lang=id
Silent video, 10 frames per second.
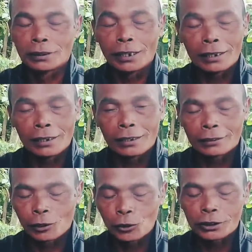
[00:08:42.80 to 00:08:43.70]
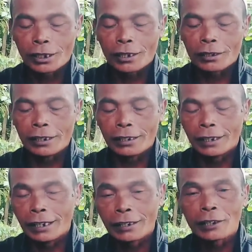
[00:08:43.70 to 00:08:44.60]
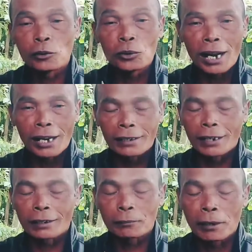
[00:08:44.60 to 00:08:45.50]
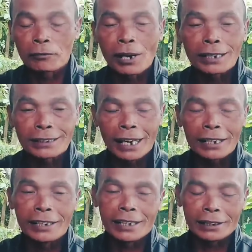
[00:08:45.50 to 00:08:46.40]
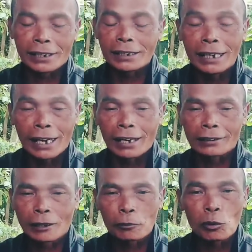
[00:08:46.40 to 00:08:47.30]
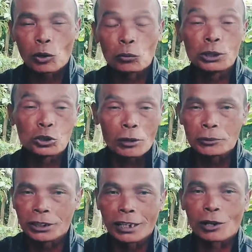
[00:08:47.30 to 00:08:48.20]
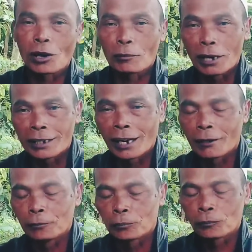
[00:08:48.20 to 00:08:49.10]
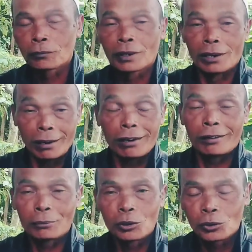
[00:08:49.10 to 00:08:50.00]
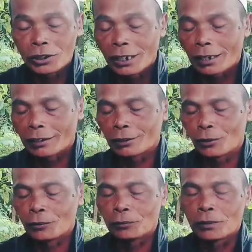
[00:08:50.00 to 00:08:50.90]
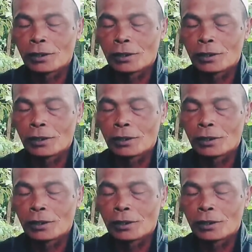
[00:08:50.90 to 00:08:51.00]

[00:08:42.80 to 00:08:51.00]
Hmm. Uh, terus kayak ini kegunaan dan manfaatnya nih kata dia. Hmm. Tapi walau bisa sih kalau abah itu ya. menurut dia ya. Uh, uh, menurut dia gitu.